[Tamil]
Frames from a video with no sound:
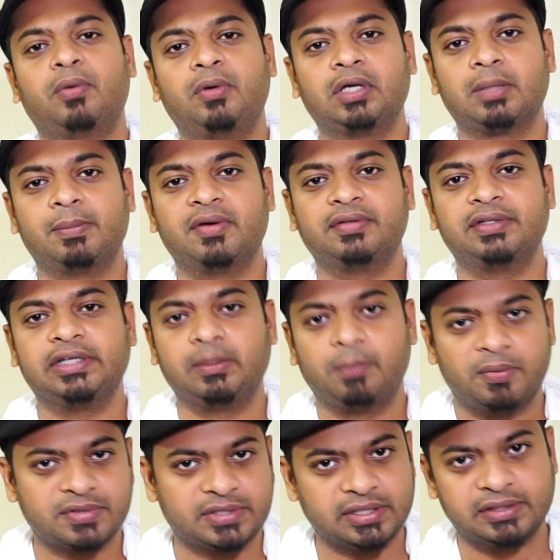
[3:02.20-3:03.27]
பொருளுக்குமே வந்து
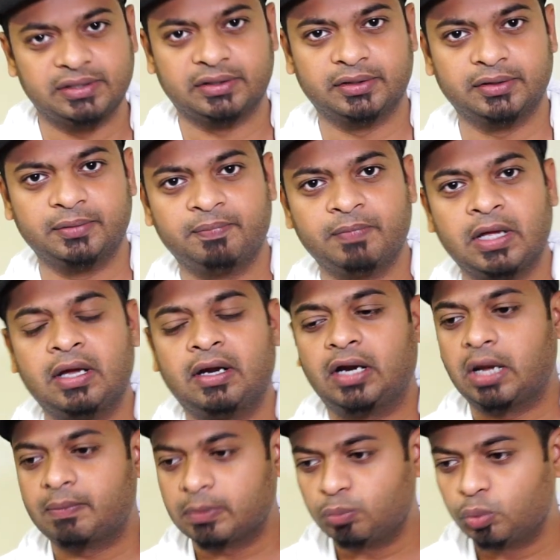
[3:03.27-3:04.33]
ஈர்ப்பு விசை இருக்குது
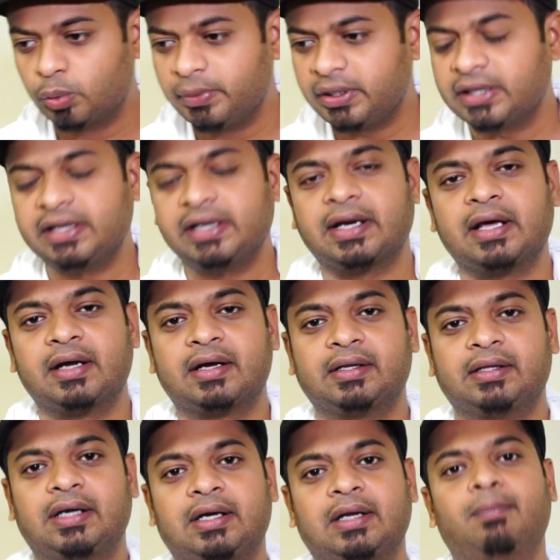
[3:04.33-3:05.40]
நாம் பூமிக்கு நேராக
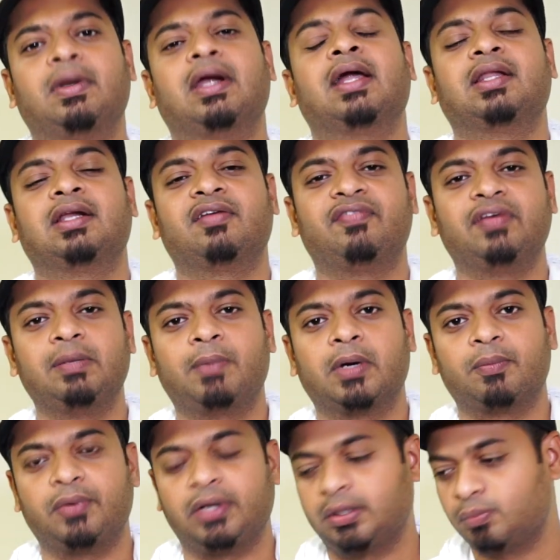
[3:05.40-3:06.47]
இருக்கிறதால நம்மளால் அதெல்லாம் ஃபீல்
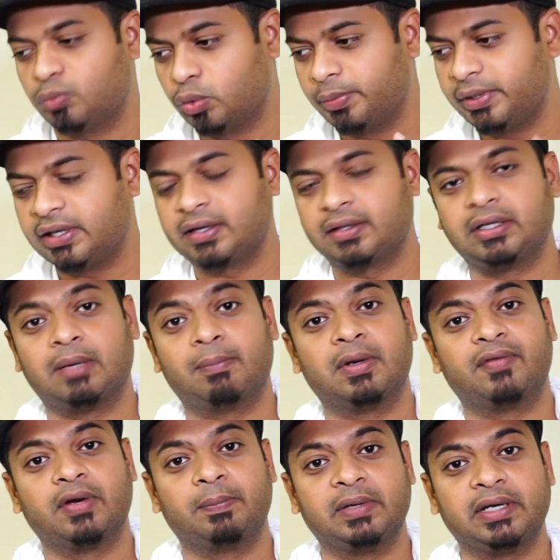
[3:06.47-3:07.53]
பண்ண முடியல பூமிங்கிறது
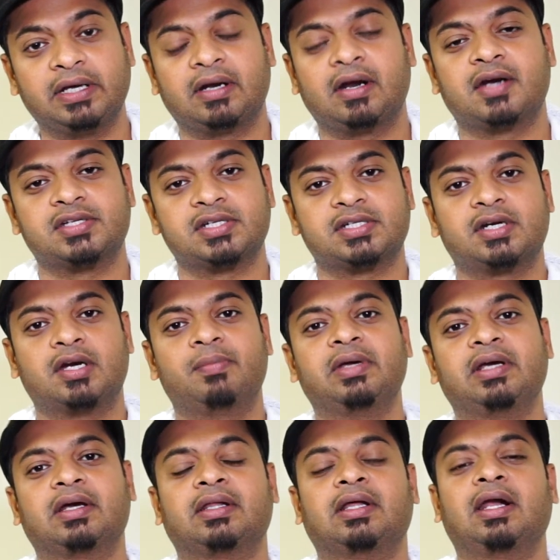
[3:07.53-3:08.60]
நம்மளை விட பெரிய ராட்சசன்
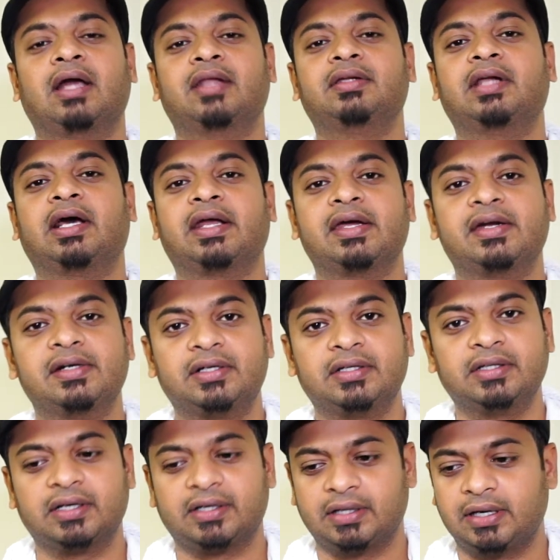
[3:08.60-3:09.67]
அப்படிங்கிறதால அது நிறைய
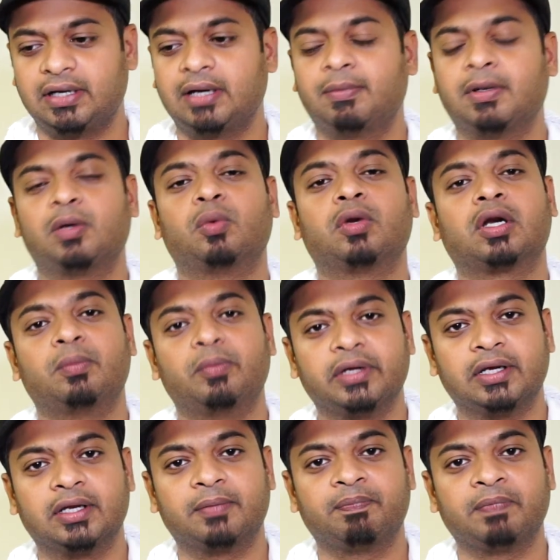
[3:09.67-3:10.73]
இழுக்குதுங்கிறதால நம்மளால் உணர
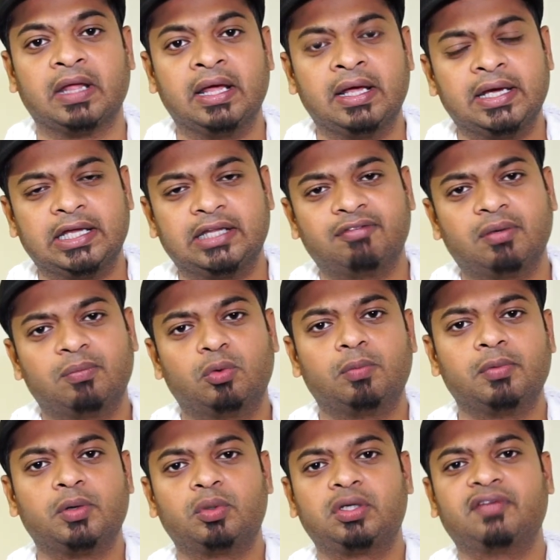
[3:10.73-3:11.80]
முடியல இதுவே
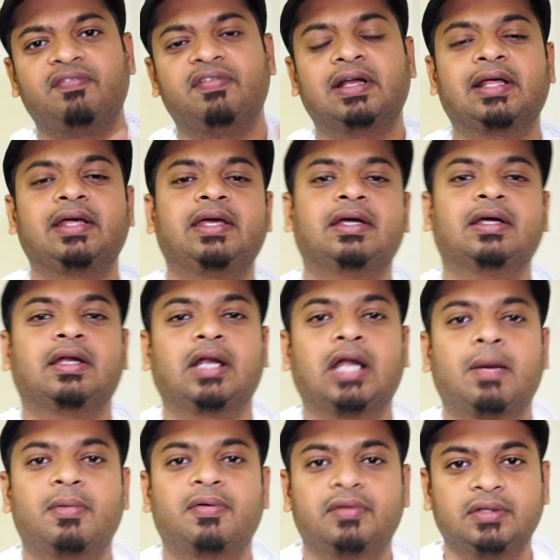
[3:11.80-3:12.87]
பூமியை விட்டு விலகி
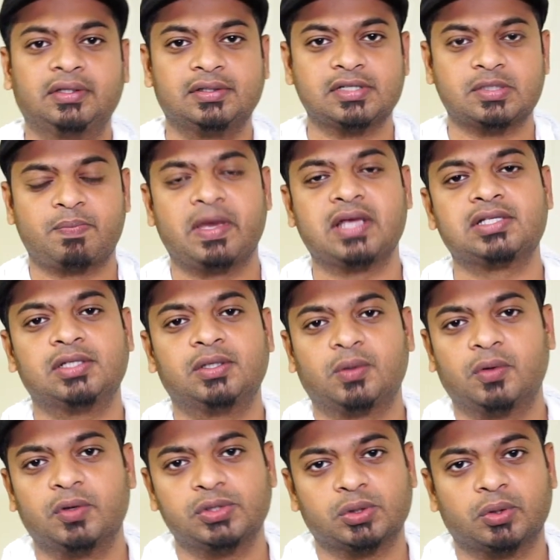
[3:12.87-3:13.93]
நாம் வந்து ஸ்பேஸில்
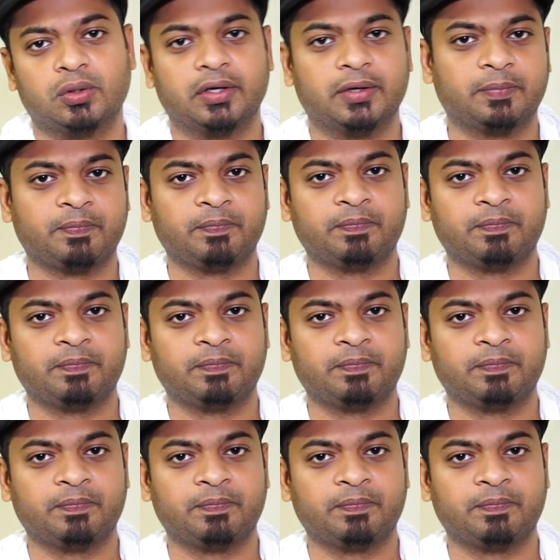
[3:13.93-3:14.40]
இருக்குன்னு வச்சுக்கோங்க